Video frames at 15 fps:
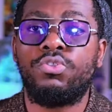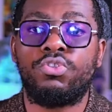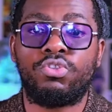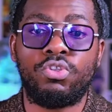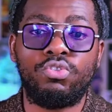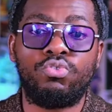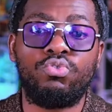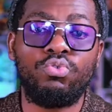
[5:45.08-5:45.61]
se
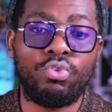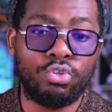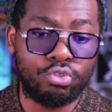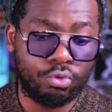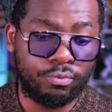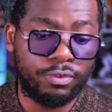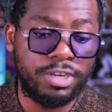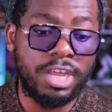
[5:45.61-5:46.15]
sont toujours
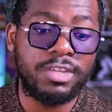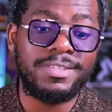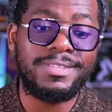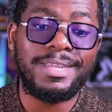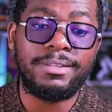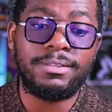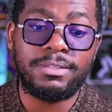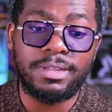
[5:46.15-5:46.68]
retrouvées dans
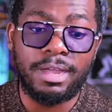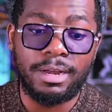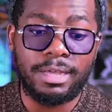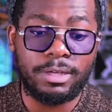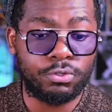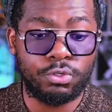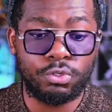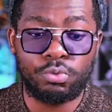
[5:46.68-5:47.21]
ces temps-là,
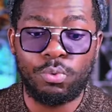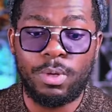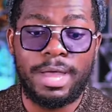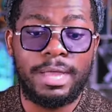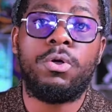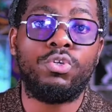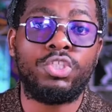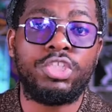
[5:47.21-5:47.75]
que ce soit
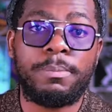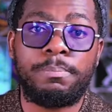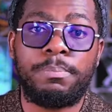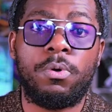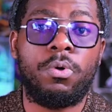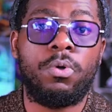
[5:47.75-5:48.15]
au Japon,